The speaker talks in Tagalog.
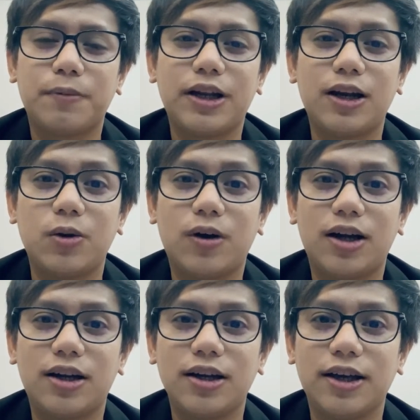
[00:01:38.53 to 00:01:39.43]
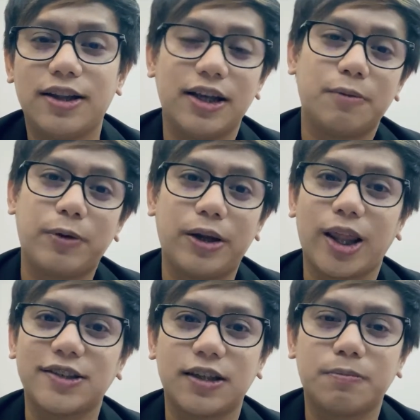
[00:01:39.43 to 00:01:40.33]
pinaliwanag and
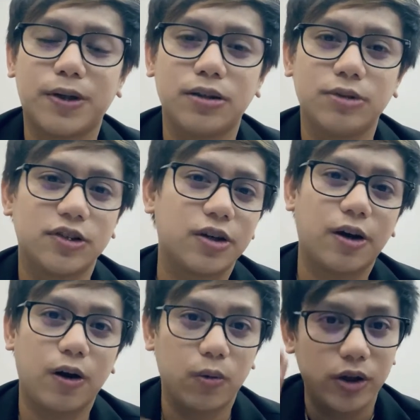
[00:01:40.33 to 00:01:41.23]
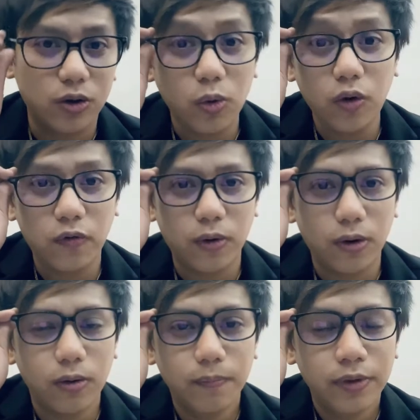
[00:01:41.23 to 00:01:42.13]
pinresent pa ni Mr. Erwin
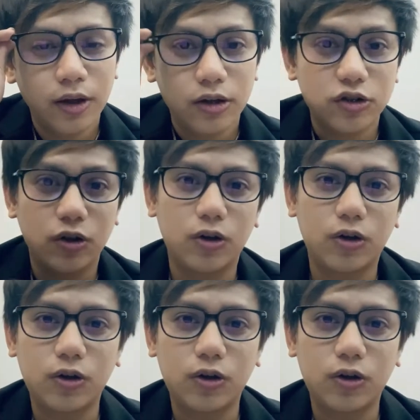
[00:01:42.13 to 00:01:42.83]
Tulfo. So,